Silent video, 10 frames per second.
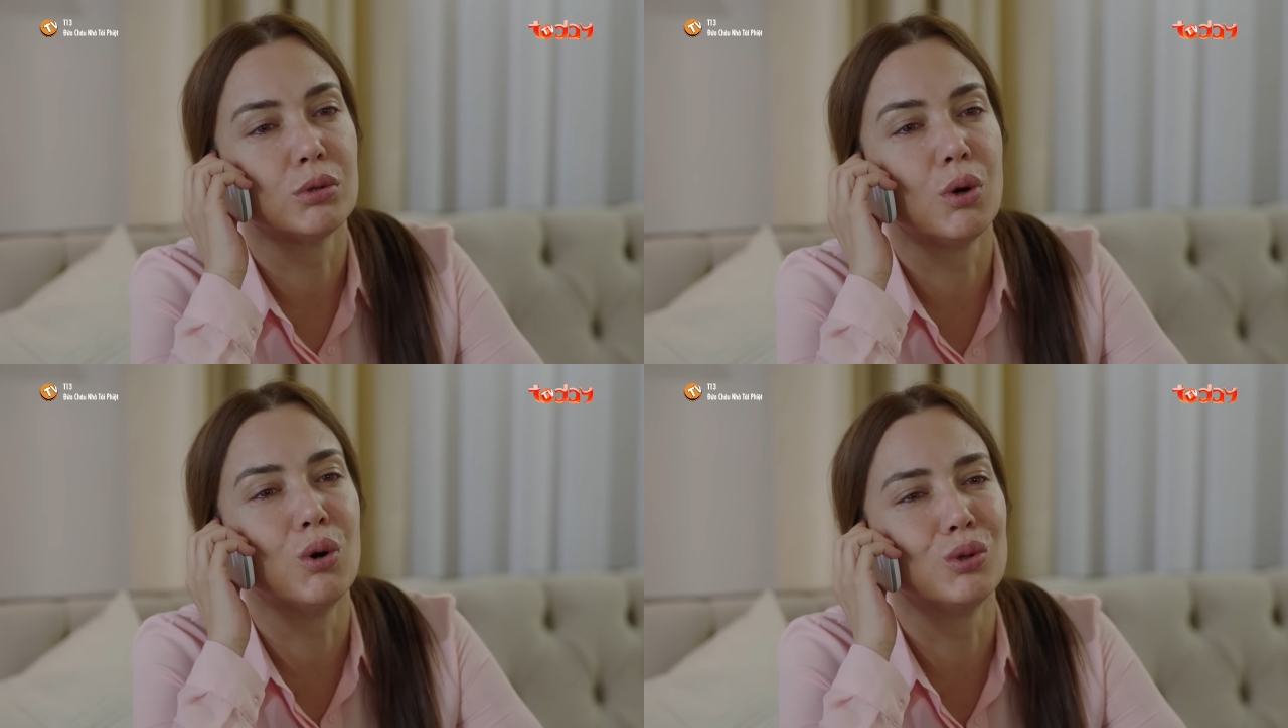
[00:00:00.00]

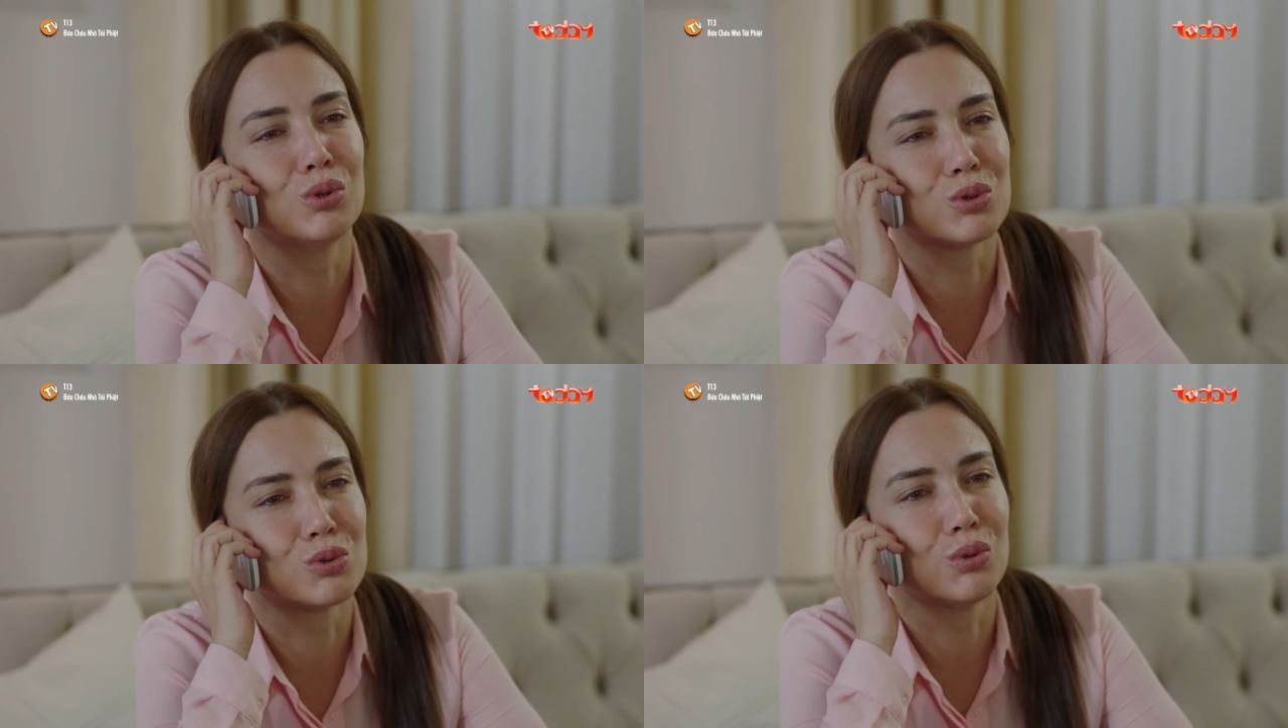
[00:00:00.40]
thì gọi
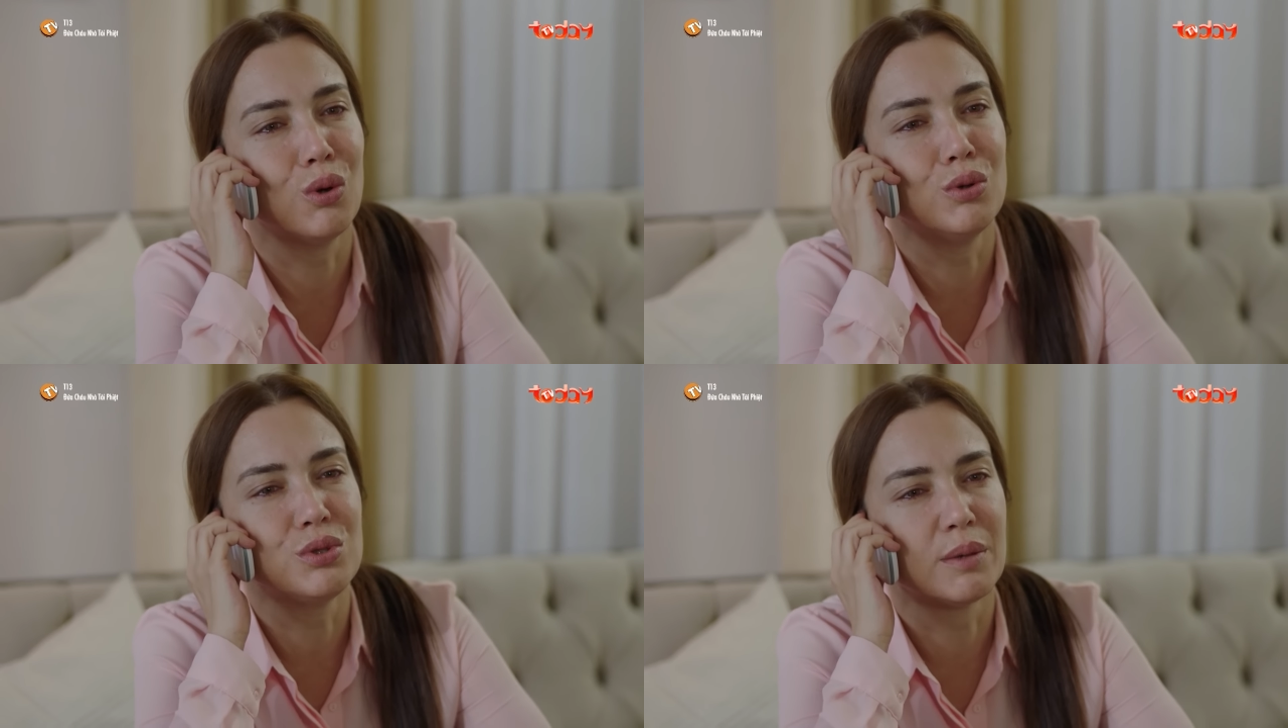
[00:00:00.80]
cho tôi
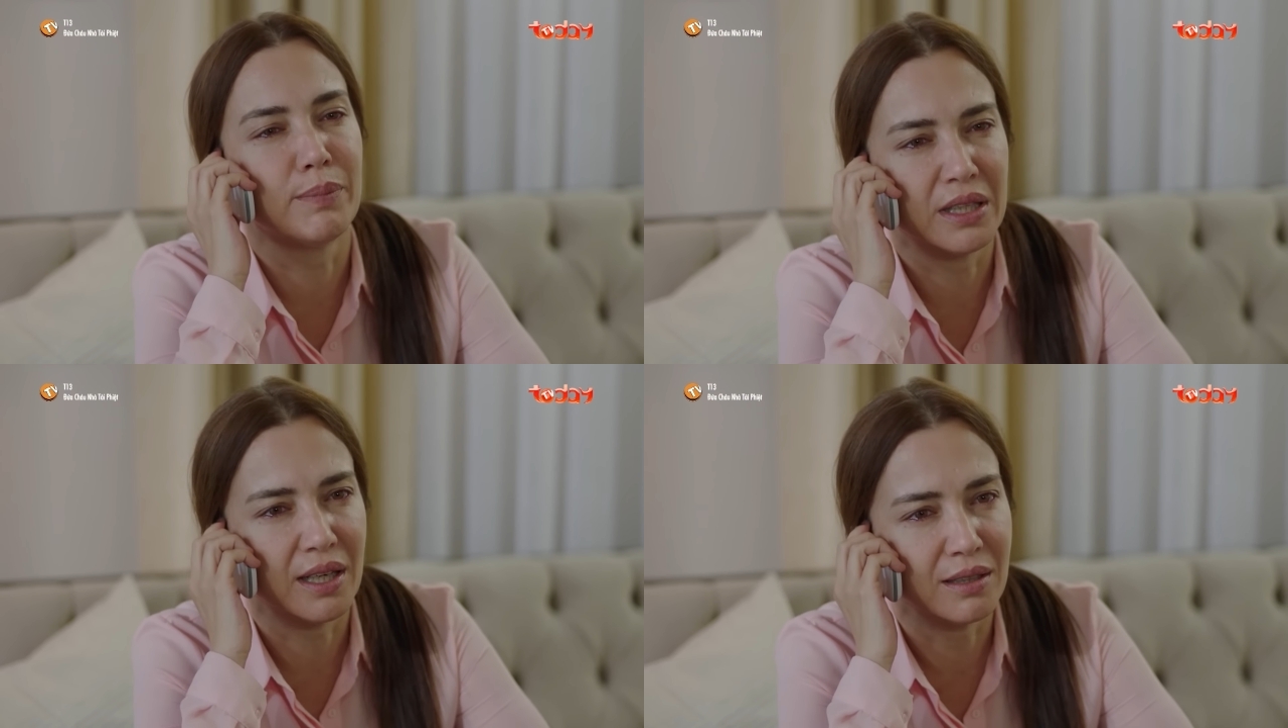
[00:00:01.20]
trước có
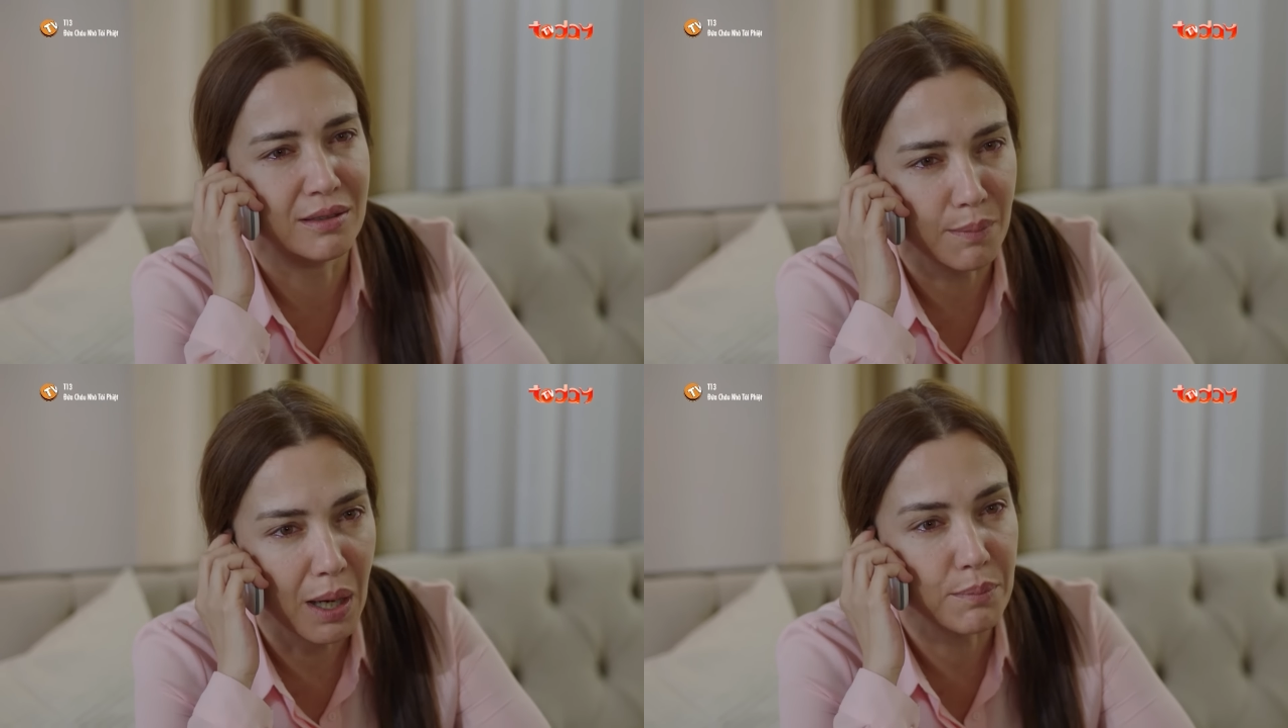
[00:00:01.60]
được không?
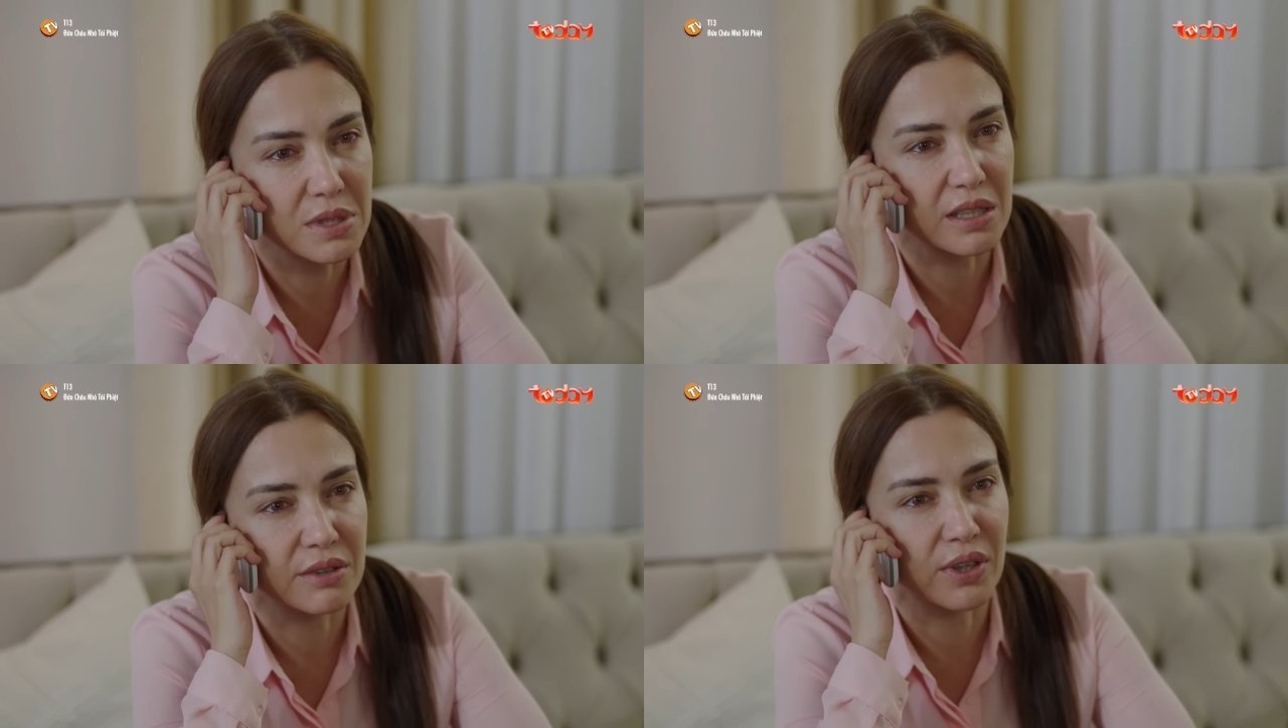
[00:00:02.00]
Tôi xin
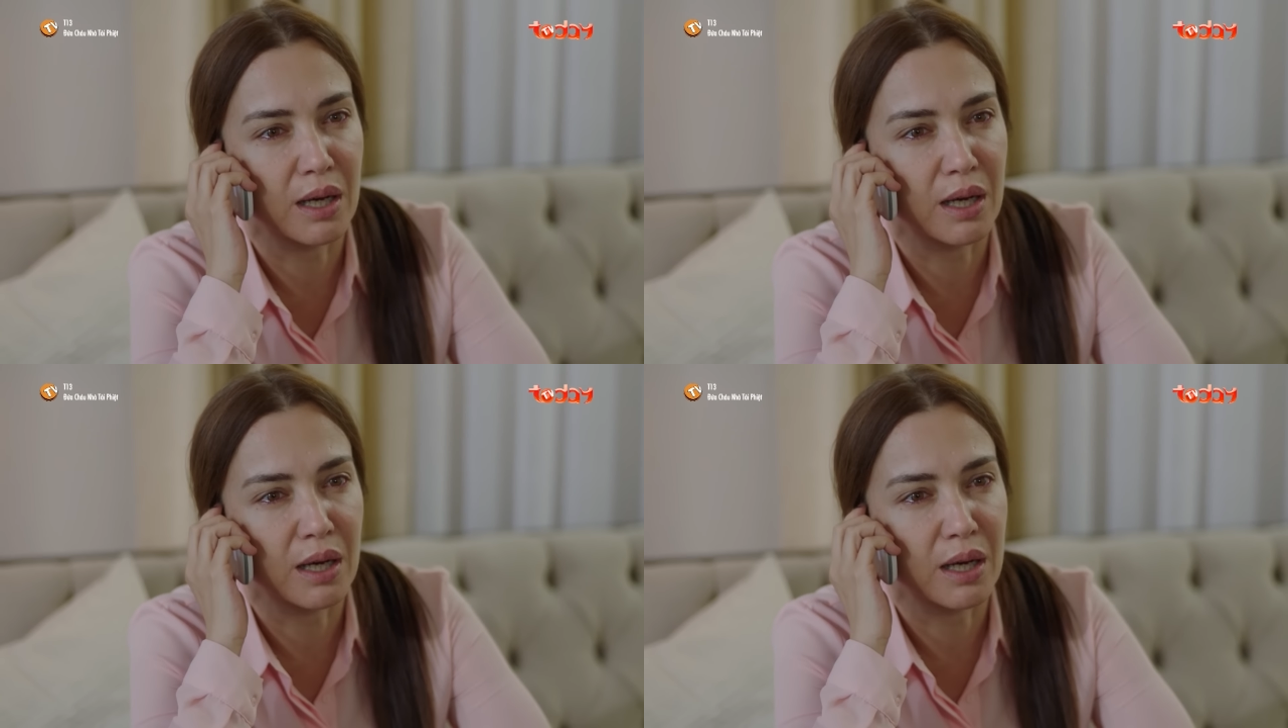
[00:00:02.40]
chị đó